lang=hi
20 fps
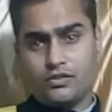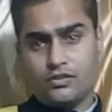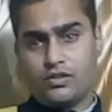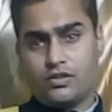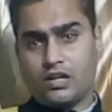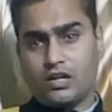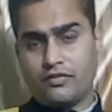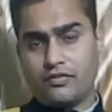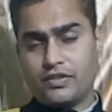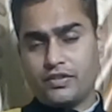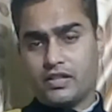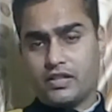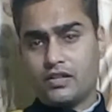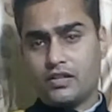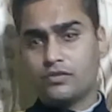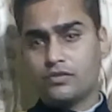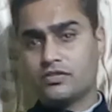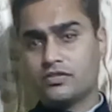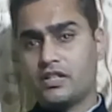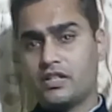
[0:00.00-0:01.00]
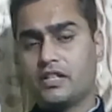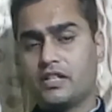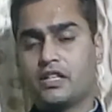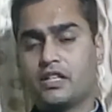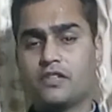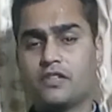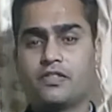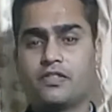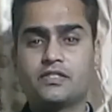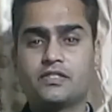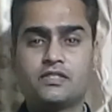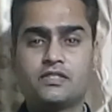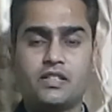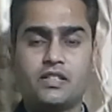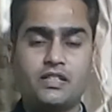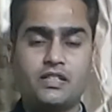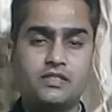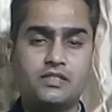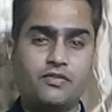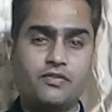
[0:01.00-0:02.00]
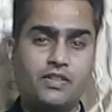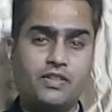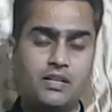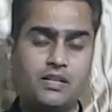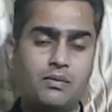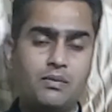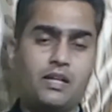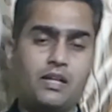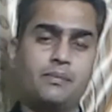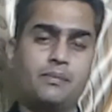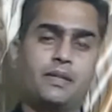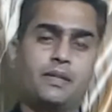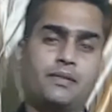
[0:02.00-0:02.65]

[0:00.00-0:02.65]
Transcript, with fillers: ग्राफिकल यूजर इंटरफेस तक के सफर के बारे में